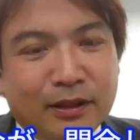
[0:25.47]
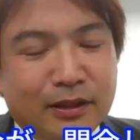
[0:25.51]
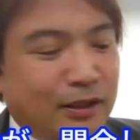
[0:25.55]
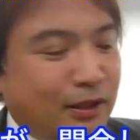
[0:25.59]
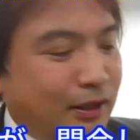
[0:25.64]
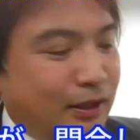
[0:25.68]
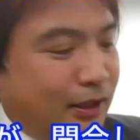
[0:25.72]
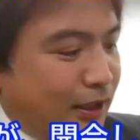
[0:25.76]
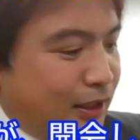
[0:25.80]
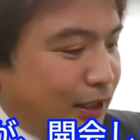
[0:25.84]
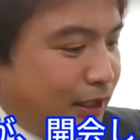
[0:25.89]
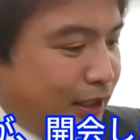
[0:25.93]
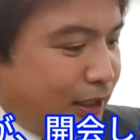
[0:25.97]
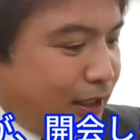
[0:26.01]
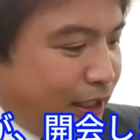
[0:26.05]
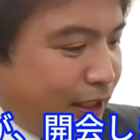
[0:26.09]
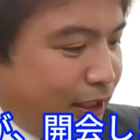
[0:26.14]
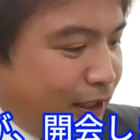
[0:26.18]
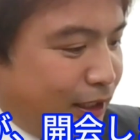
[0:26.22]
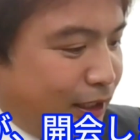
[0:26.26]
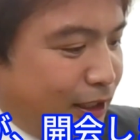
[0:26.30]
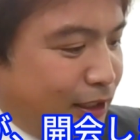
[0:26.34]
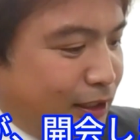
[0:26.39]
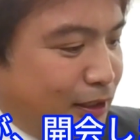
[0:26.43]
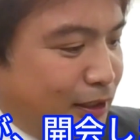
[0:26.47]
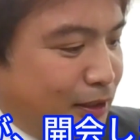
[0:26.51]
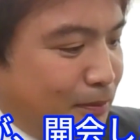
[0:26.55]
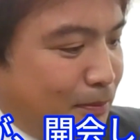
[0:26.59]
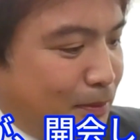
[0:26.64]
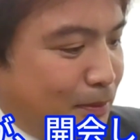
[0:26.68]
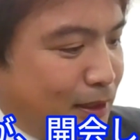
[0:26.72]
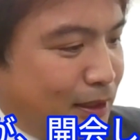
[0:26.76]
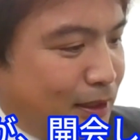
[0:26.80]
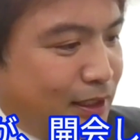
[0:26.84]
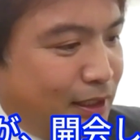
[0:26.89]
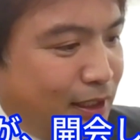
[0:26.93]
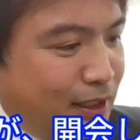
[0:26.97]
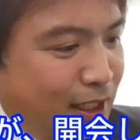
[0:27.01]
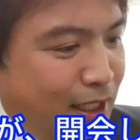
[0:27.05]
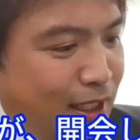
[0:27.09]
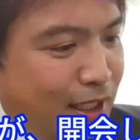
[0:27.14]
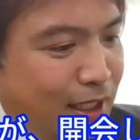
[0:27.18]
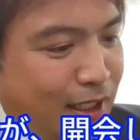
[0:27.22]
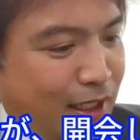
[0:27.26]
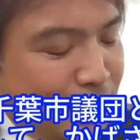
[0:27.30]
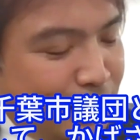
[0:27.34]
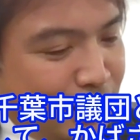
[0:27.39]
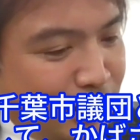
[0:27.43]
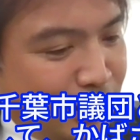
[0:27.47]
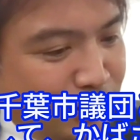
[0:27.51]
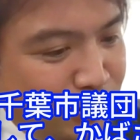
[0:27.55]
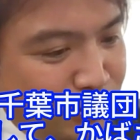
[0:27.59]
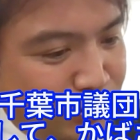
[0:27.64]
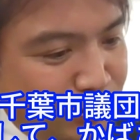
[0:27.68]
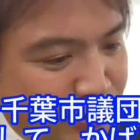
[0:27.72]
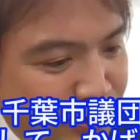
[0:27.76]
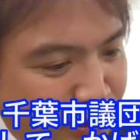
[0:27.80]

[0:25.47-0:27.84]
議会開会しまして、えー、共